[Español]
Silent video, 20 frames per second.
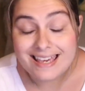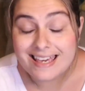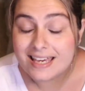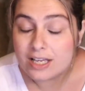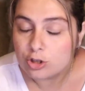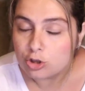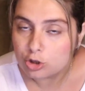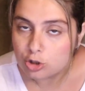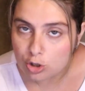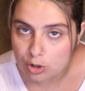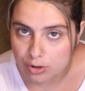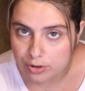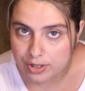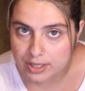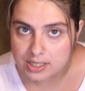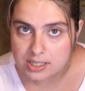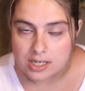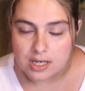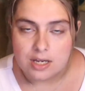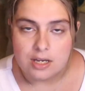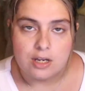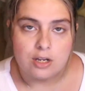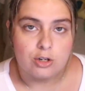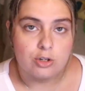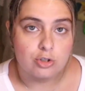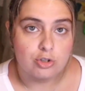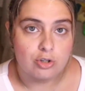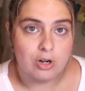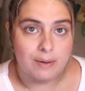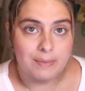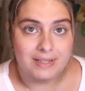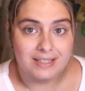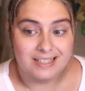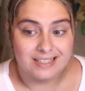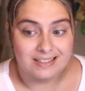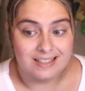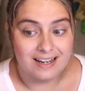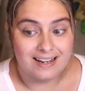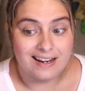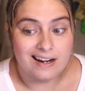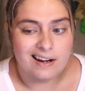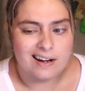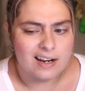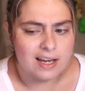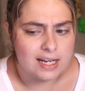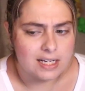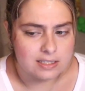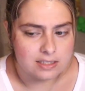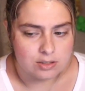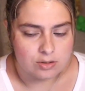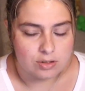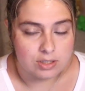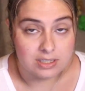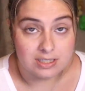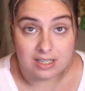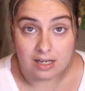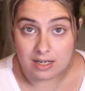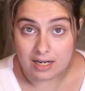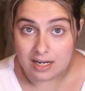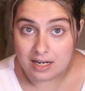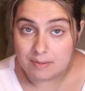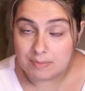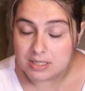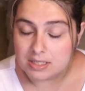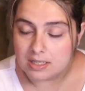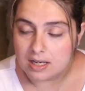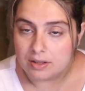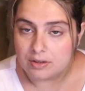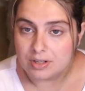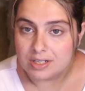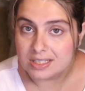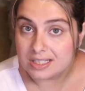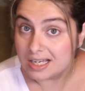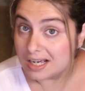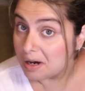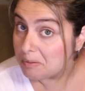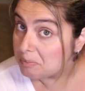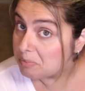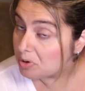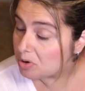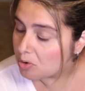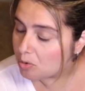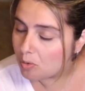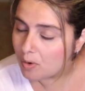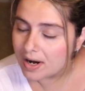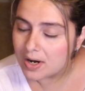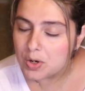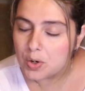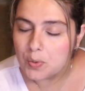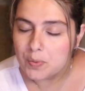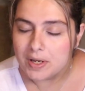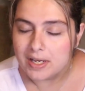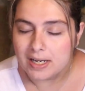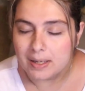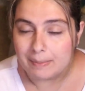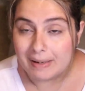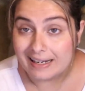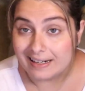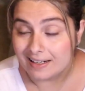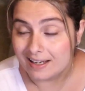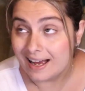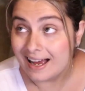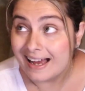y entonces no solamente están en raids, sino que estarían en investigaciones de campo, lo cual no viene mal.